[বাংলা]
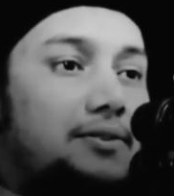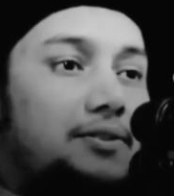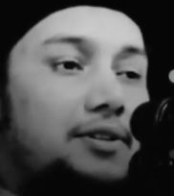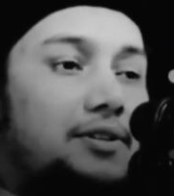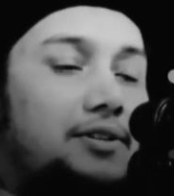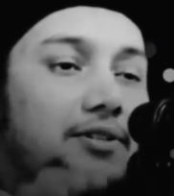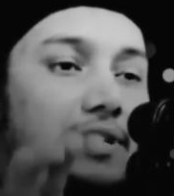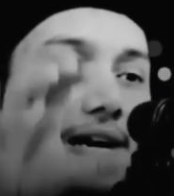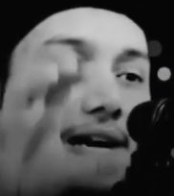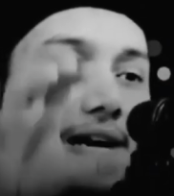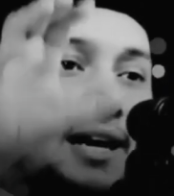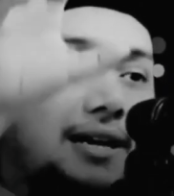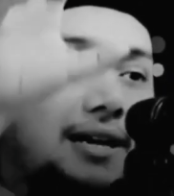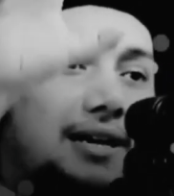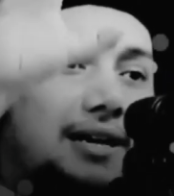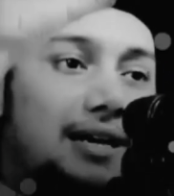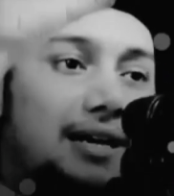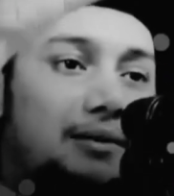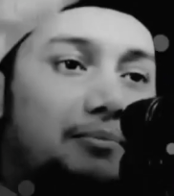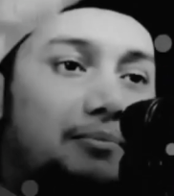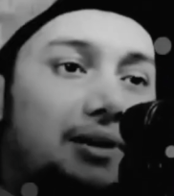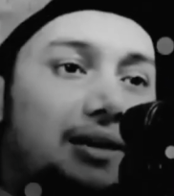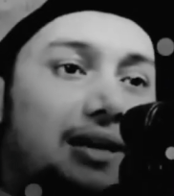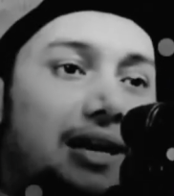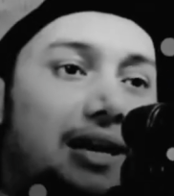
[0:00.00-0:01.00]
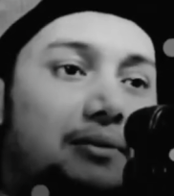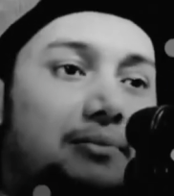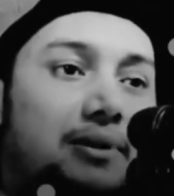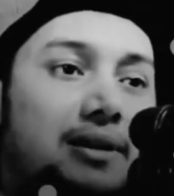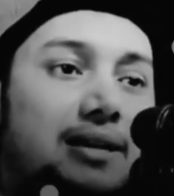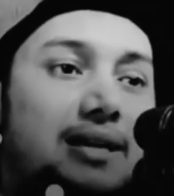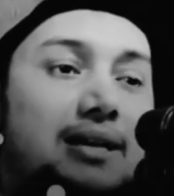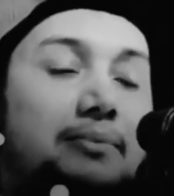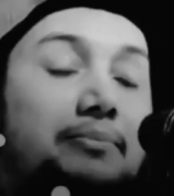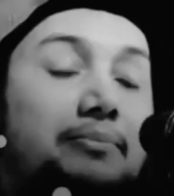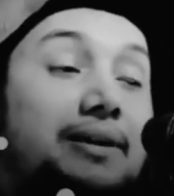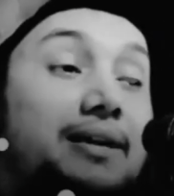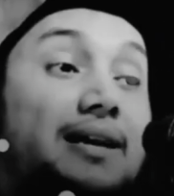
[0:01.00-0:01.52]
যে জাহান নামে
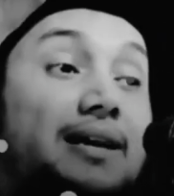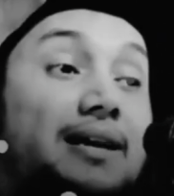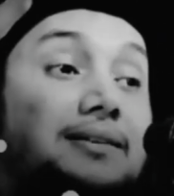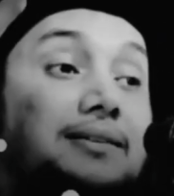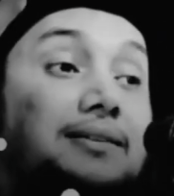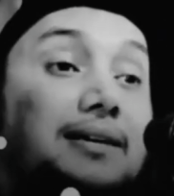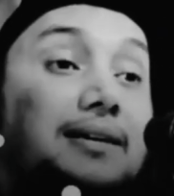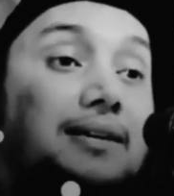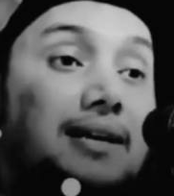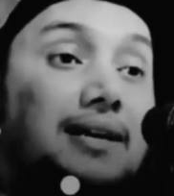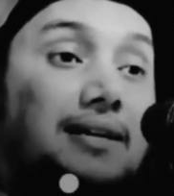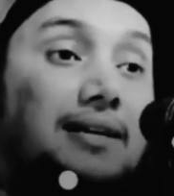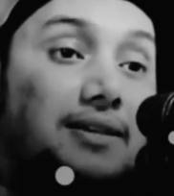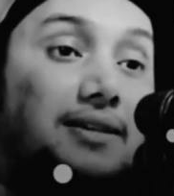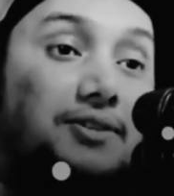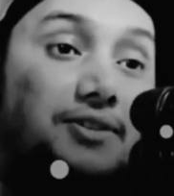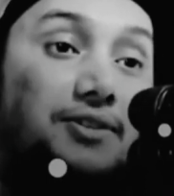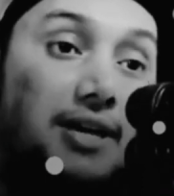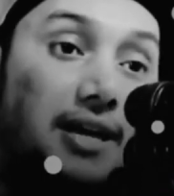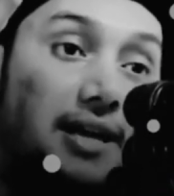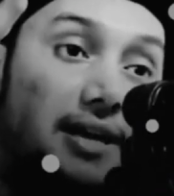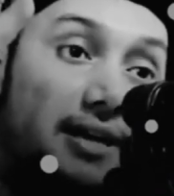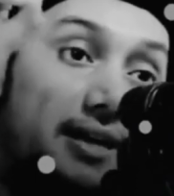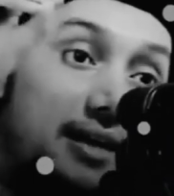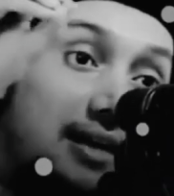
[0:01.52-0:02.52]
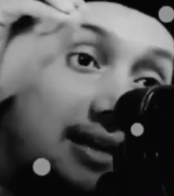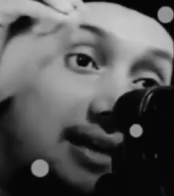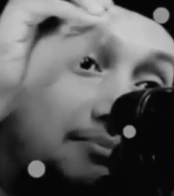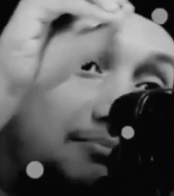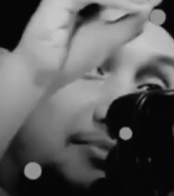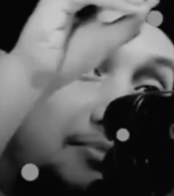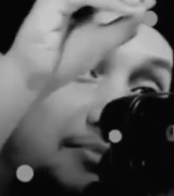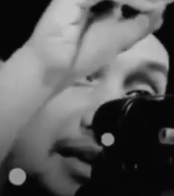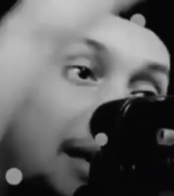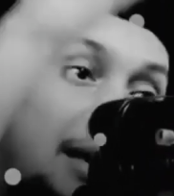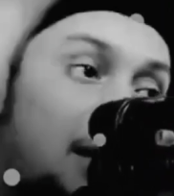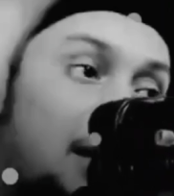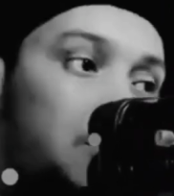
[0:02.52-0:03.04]
আমাকে মেরাজের রাতে জাহান্নাম
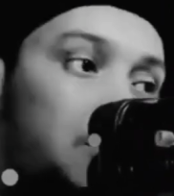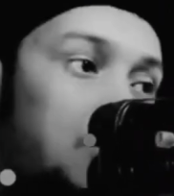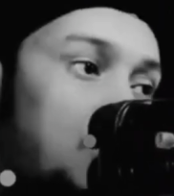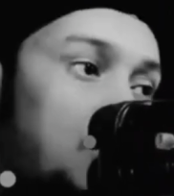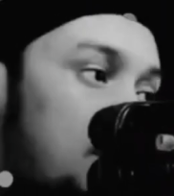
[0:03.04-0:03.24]
দেখানো